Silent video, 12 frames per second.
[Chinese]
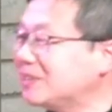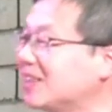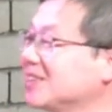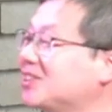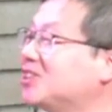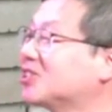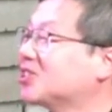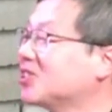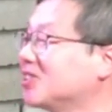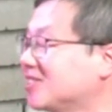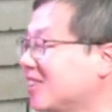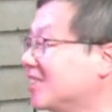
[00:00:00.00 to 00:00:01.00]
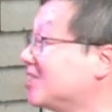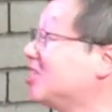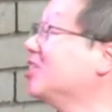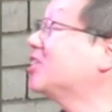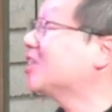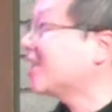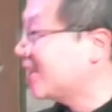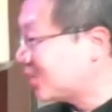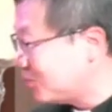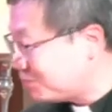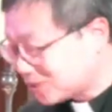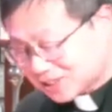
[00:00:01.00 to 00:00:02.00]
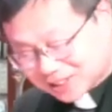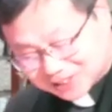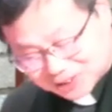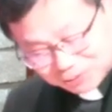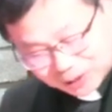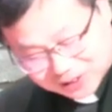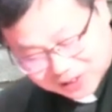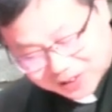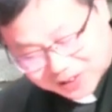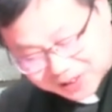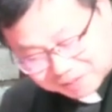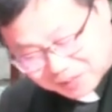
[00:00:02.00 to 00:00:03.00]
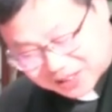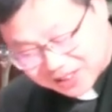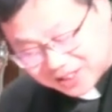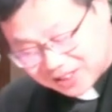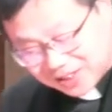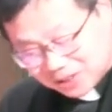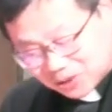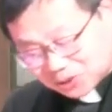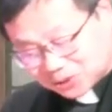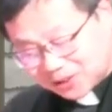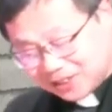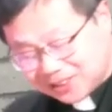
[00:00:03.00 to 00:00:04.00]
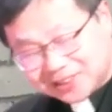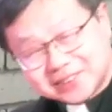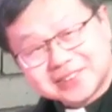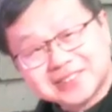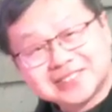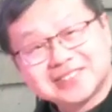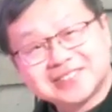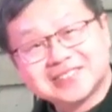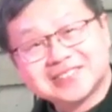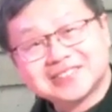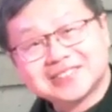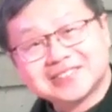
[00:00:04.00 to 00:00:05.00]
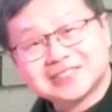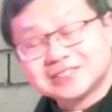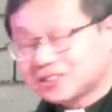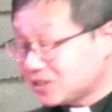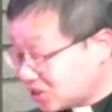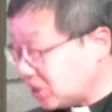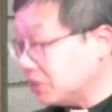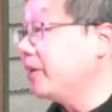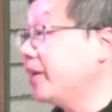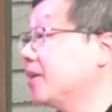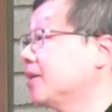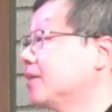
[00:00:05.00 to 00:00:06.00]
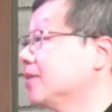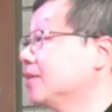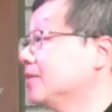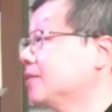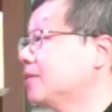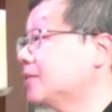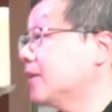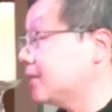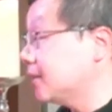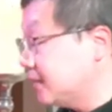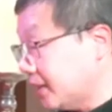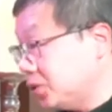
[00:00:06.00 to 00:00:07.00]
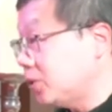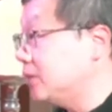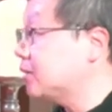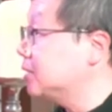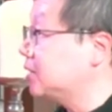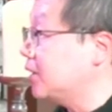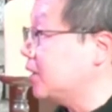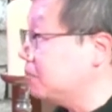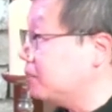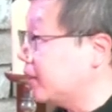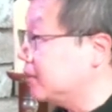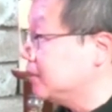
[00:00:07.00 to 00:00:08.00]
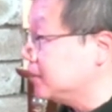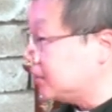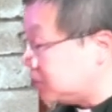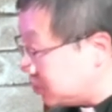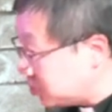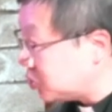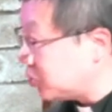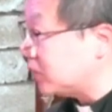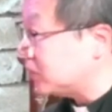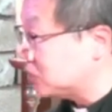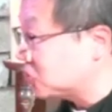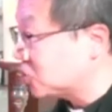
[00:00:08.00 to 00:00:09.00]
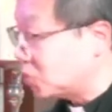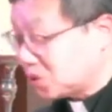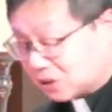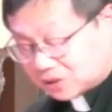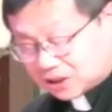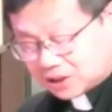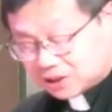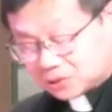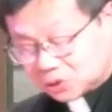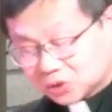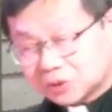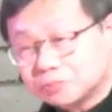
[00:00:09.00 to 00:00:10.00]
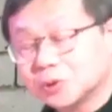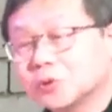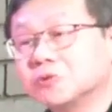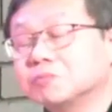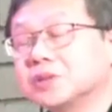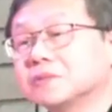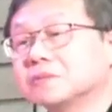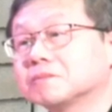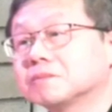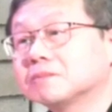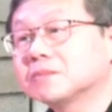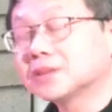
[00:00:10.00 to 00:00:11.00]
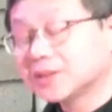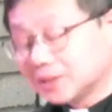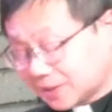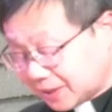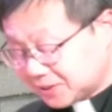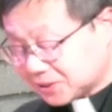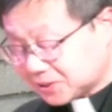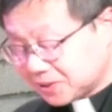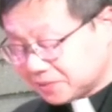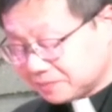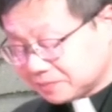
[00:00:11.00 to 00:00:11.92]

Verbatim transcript: 启示，但听起来都不是很是味道啊。所以姐妹在这个男权世界里面。的确受到了很多的不公平。感谢神，